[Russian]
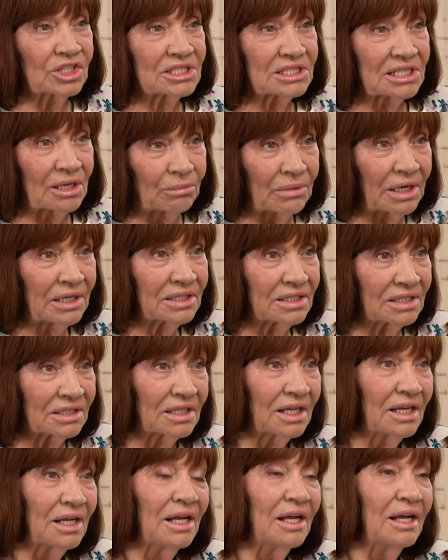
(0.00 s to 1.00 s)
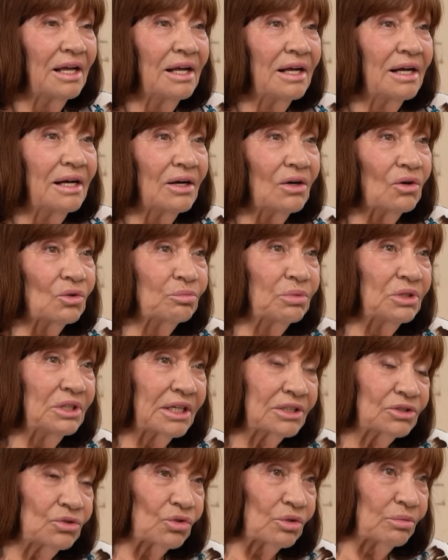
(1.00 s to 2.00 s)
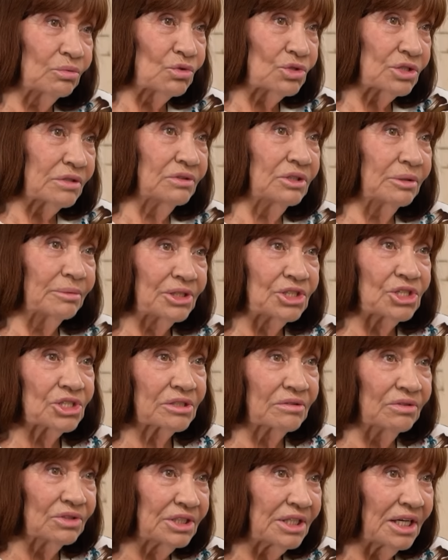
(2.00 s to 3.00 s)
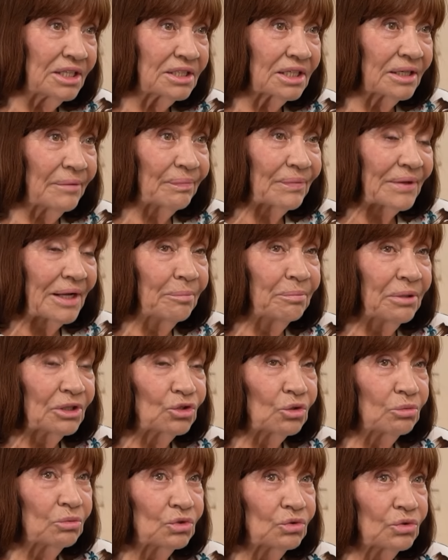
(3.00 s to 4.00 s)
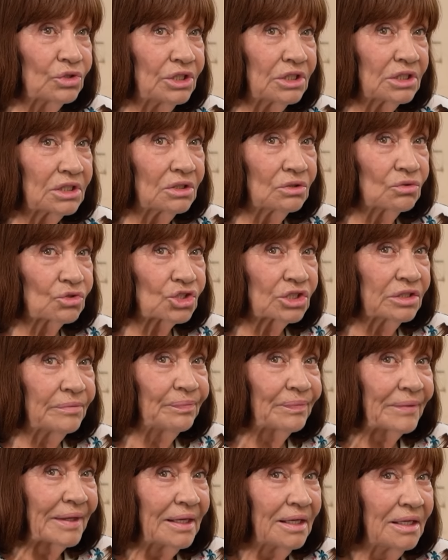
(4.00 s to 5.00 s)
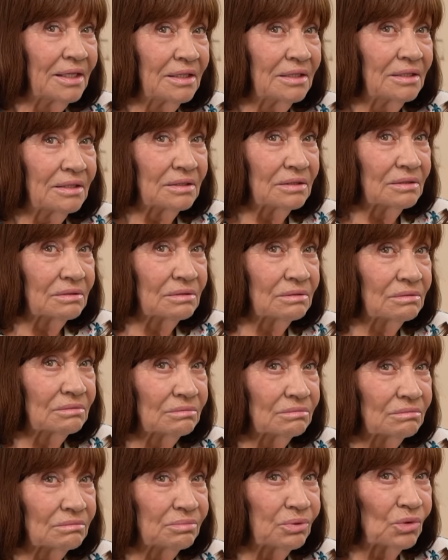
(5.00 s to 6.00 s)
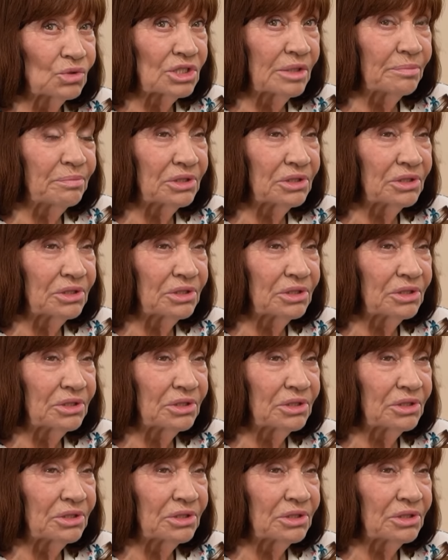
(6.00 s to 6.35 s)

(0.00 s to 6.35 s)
Росомахин, он был актером Русского драматического театра, а потом он уехал уже э, после